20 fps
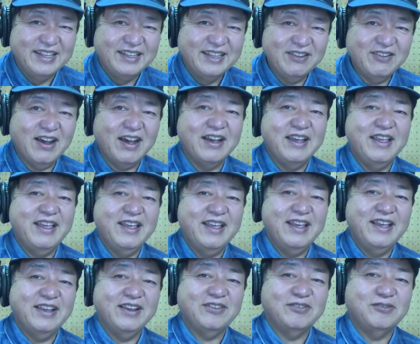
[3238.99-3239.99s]
では、
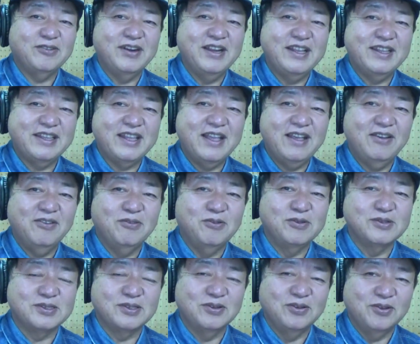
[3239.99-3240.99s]
えこれにて
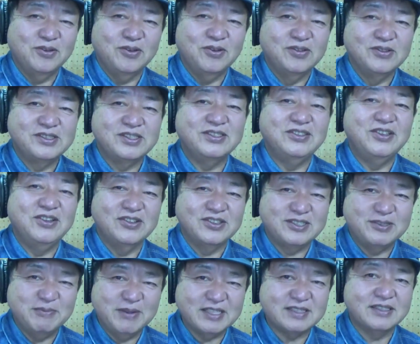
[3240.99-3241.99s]
放送の方終了
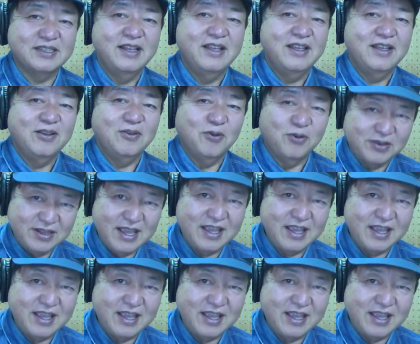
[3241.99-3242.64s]
します。ごきげ